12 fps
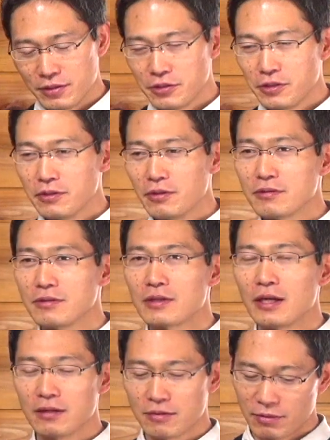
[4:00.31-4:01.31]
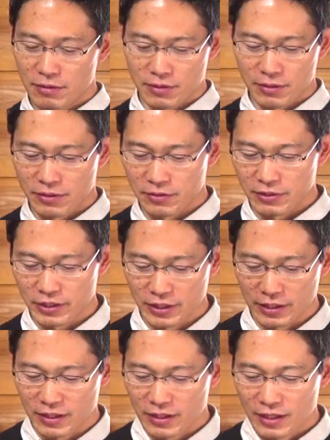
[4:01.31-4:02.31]
ニューヨーク観光のよう
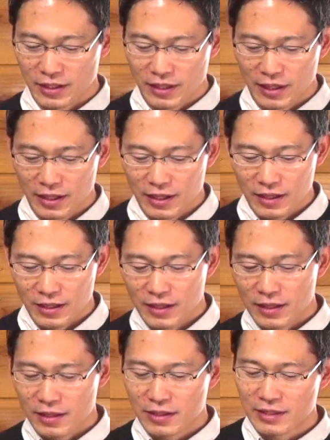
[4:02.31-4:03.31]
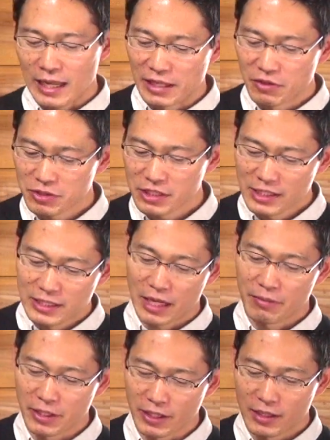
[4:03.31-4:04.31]
に楽しい
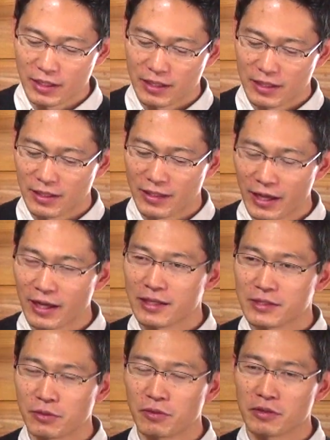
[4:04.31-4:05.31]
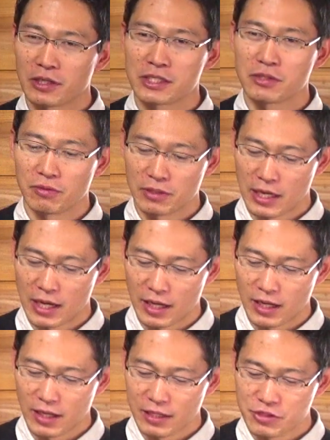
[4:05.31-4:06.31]
旅でその貴重
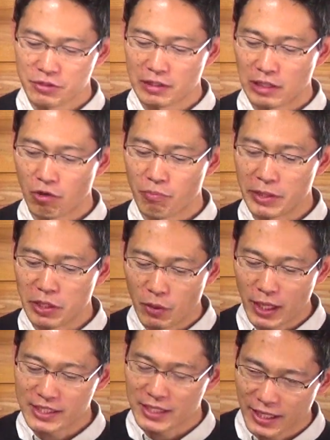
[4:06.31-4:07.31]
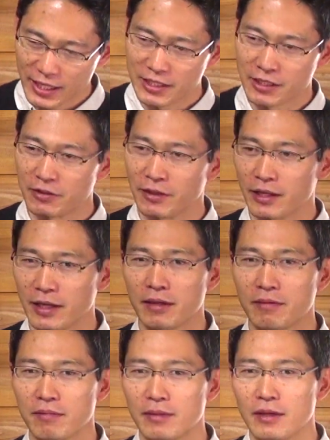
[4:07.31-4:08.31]
な瞬間を見逃さないっていうのは
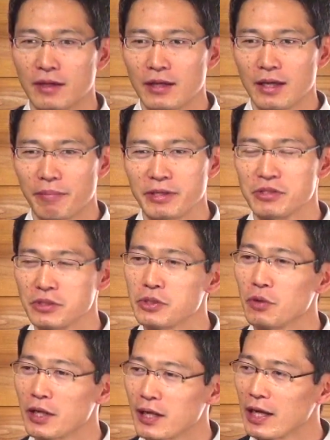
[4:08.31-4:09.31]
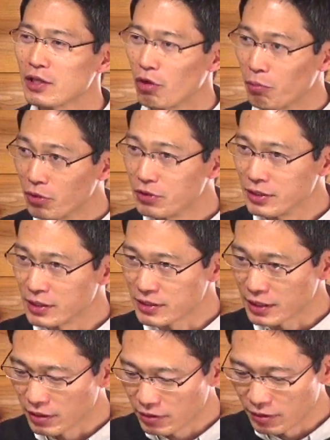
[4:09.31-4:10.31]
ねやっぱ重要だなと思うんで
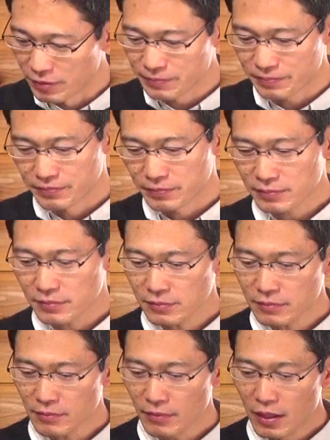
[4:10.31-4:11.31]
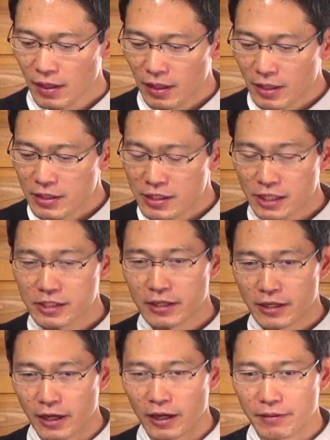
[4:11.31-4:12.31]
すけどしかし
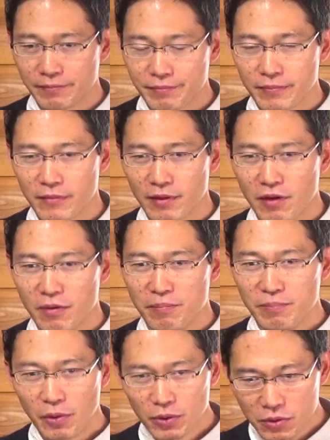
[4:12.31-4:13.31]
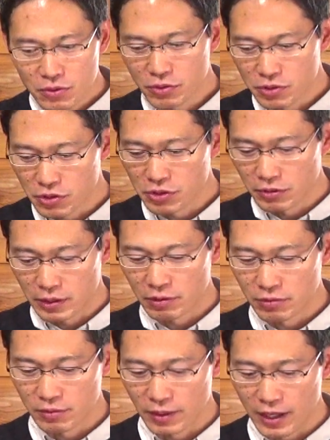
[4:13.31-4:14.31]
ながらもっと重要な
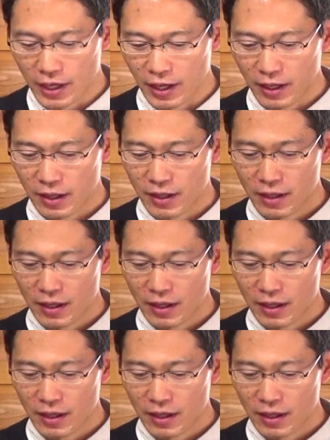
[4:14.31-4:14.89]
ことは